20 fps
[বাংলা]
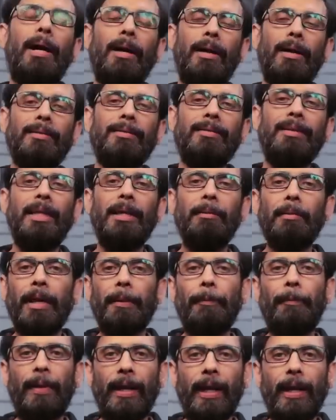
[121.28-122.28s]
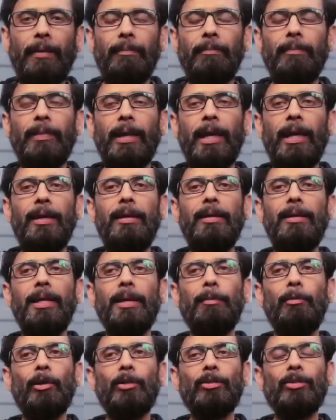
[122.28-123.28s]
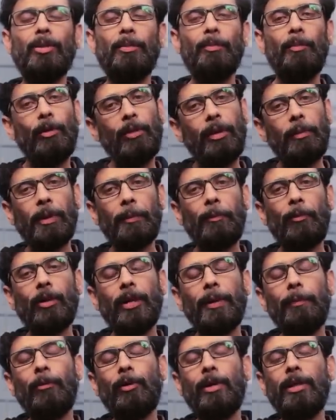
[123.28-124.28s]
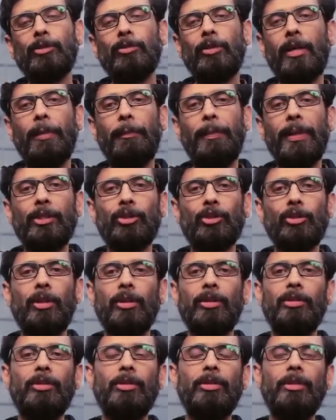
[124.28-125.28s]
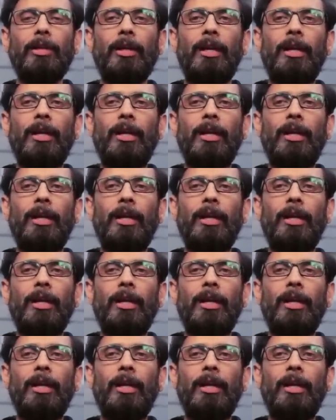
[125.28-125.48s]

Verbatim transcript: বাংলা সিনেমায় প্রেম এই নিয়ে বক্তব্য আমার পক্ষে প্রকাশ করা বেশ শক্ত